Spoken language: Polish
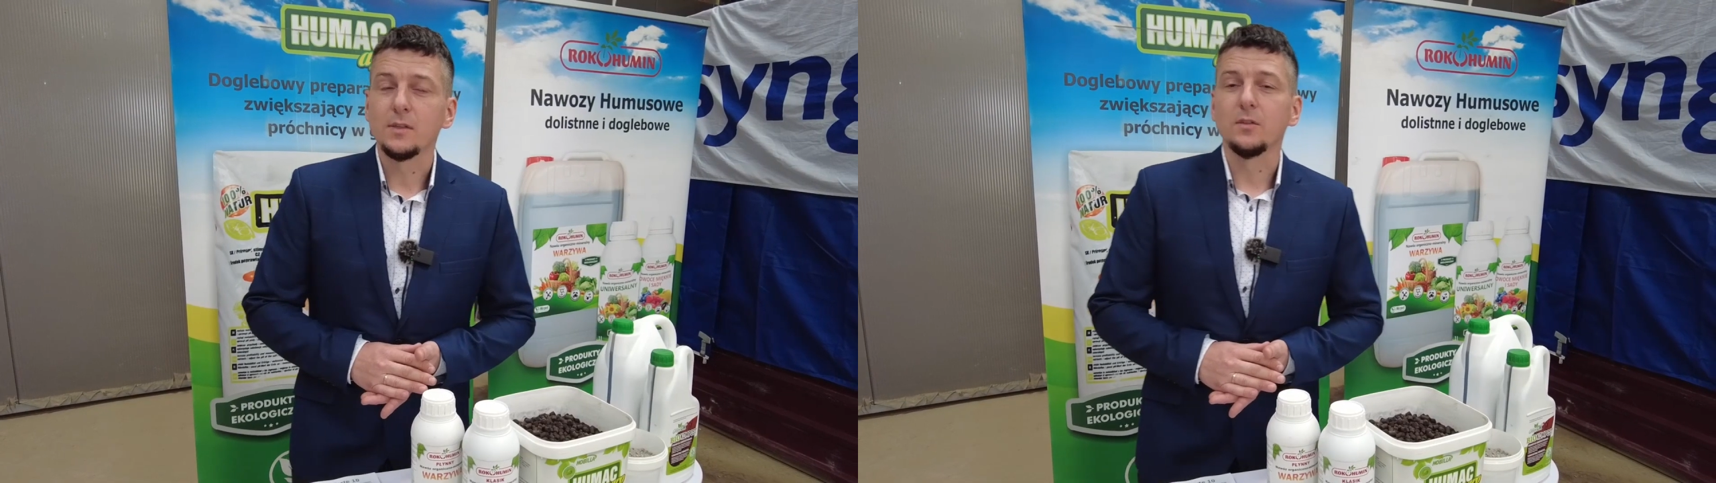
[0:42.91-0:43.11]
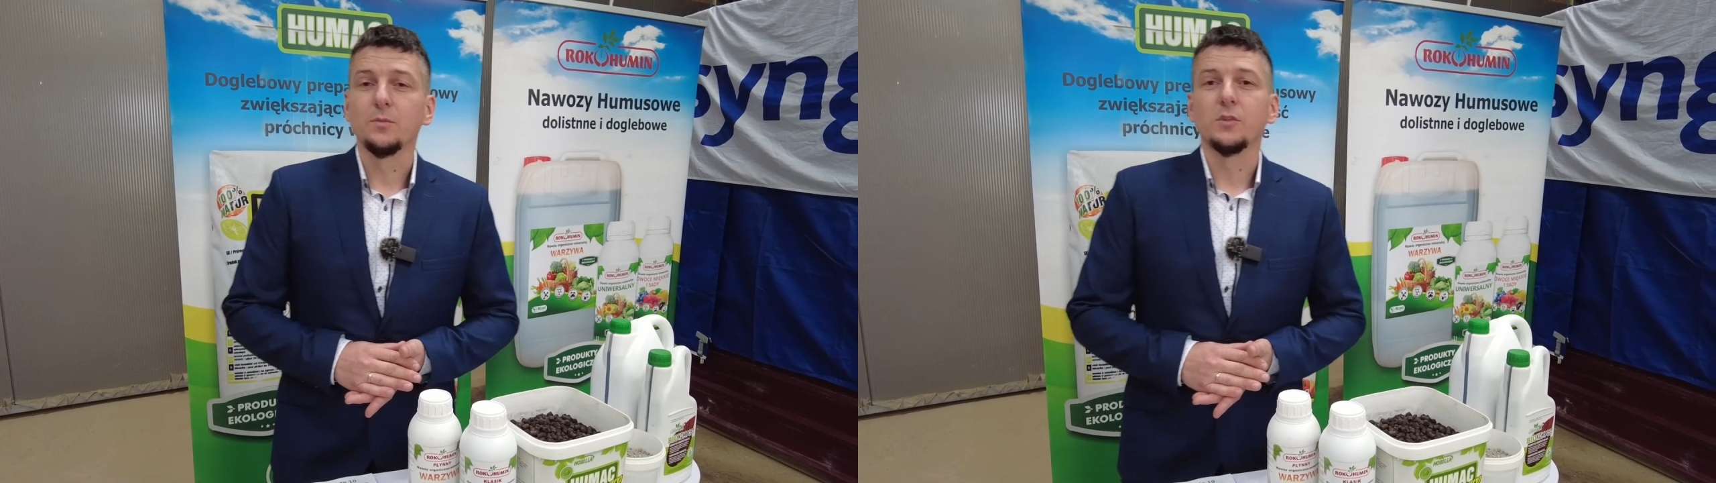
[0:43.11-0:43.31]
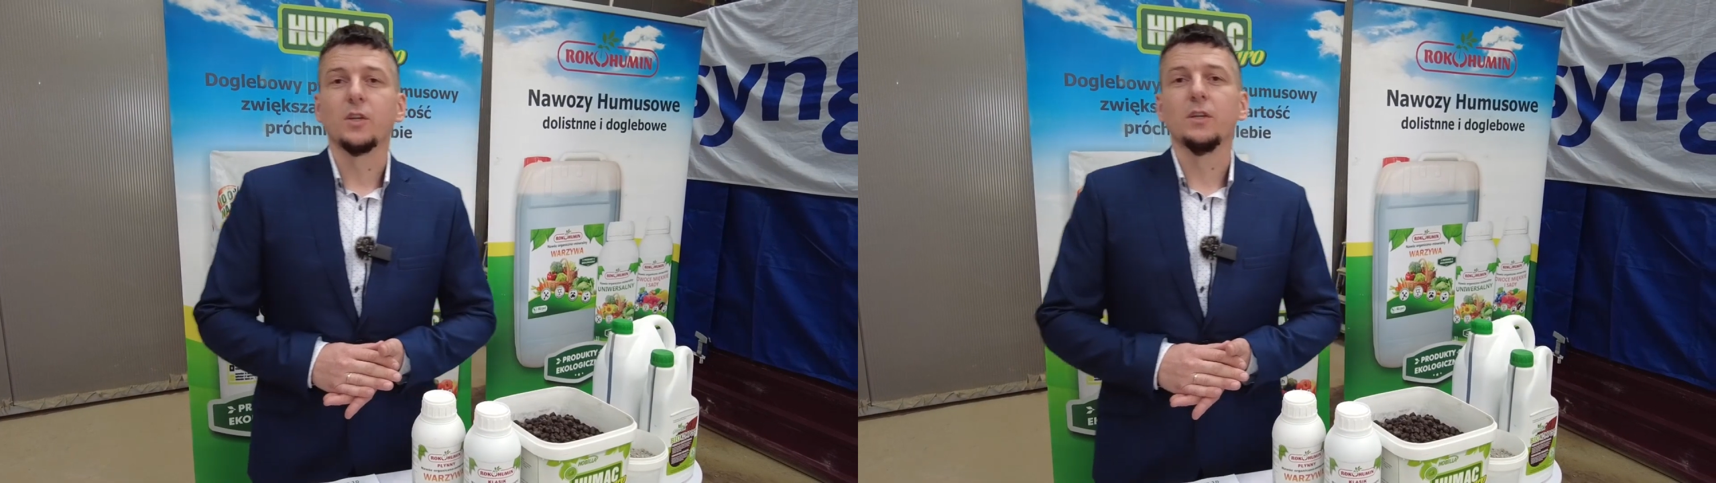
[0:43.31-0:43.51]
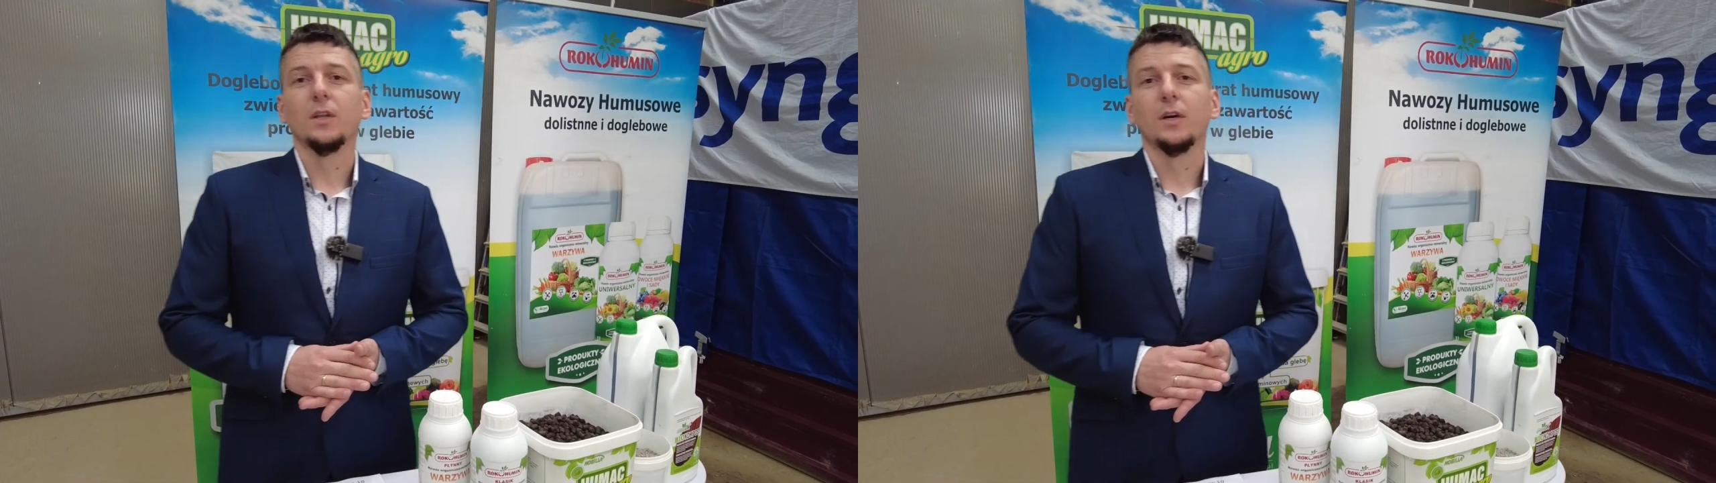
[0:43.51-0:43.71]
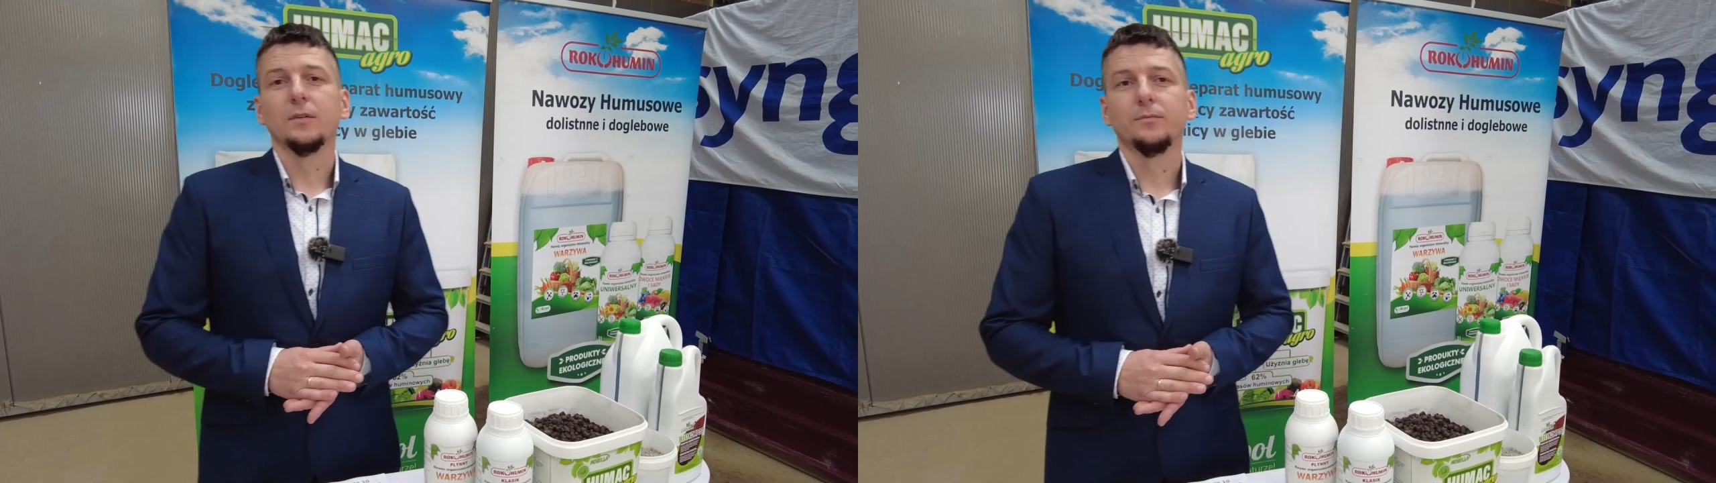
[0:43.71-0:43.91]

jest to mieszanina